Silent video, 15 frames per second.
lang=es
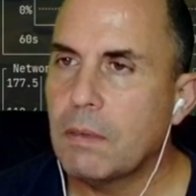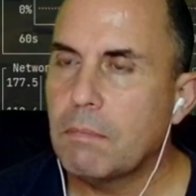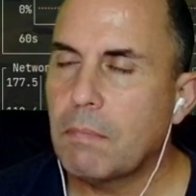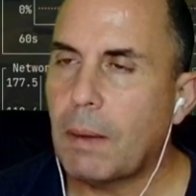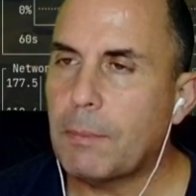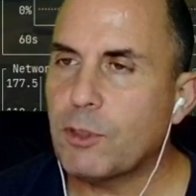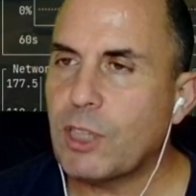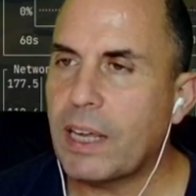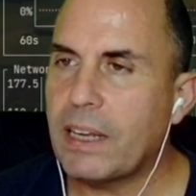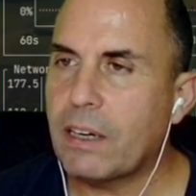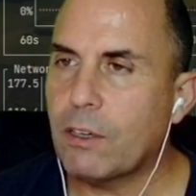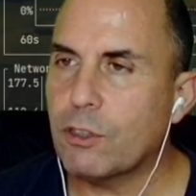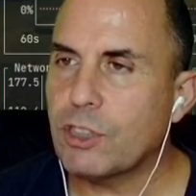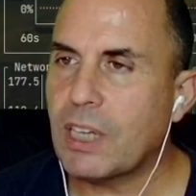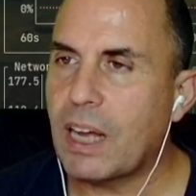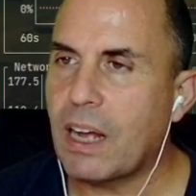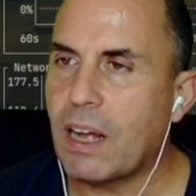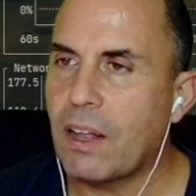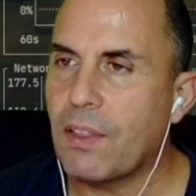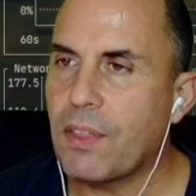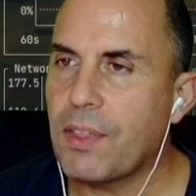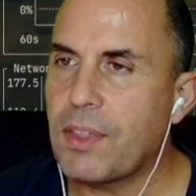Vamos a irnos
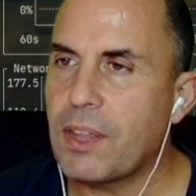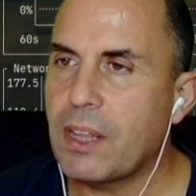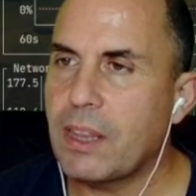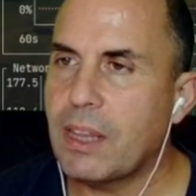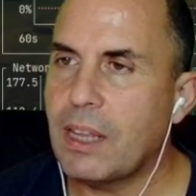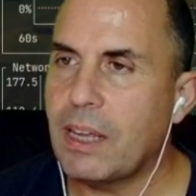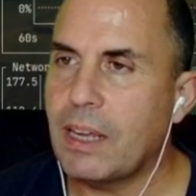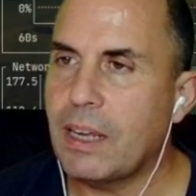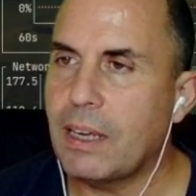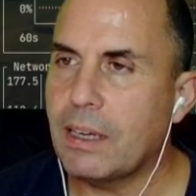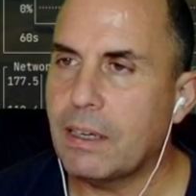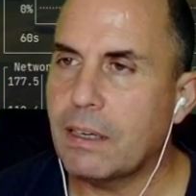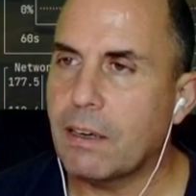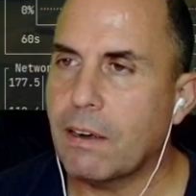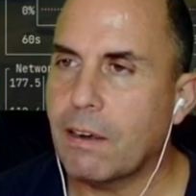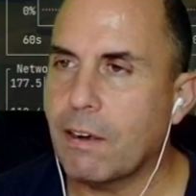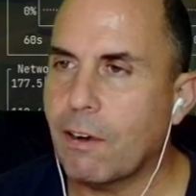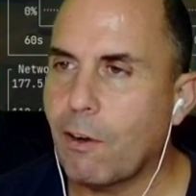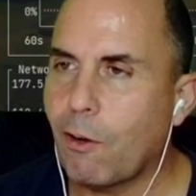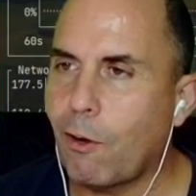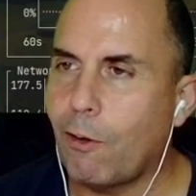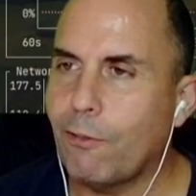a cd
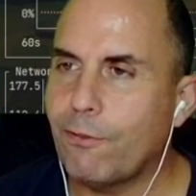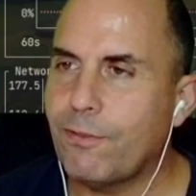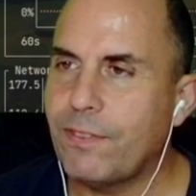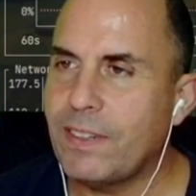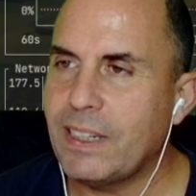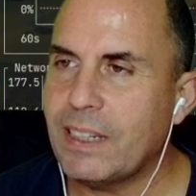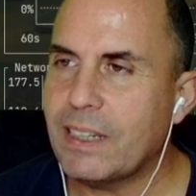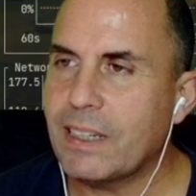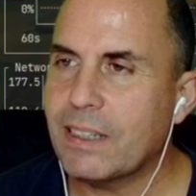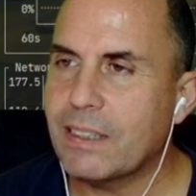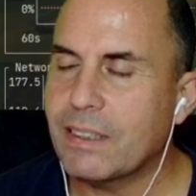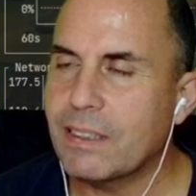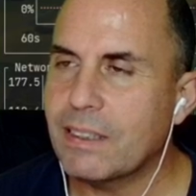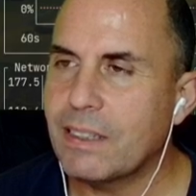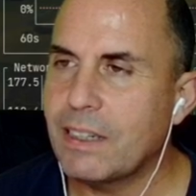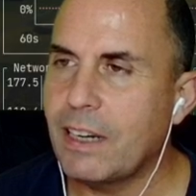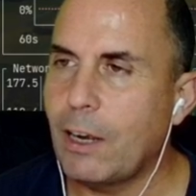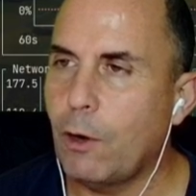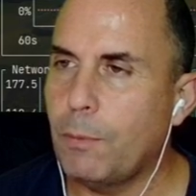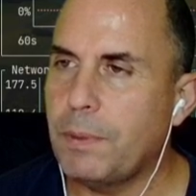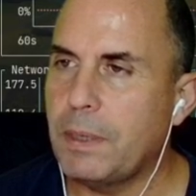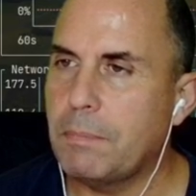config
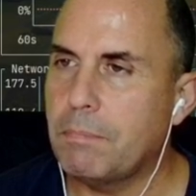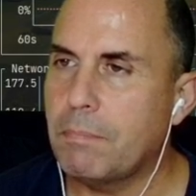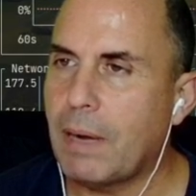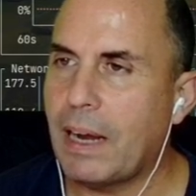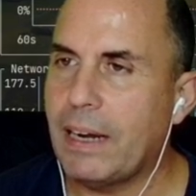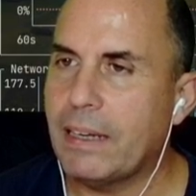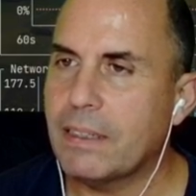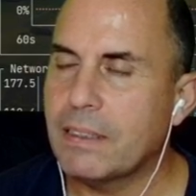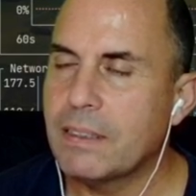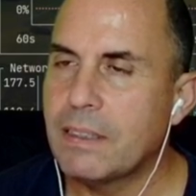neobeam, vale.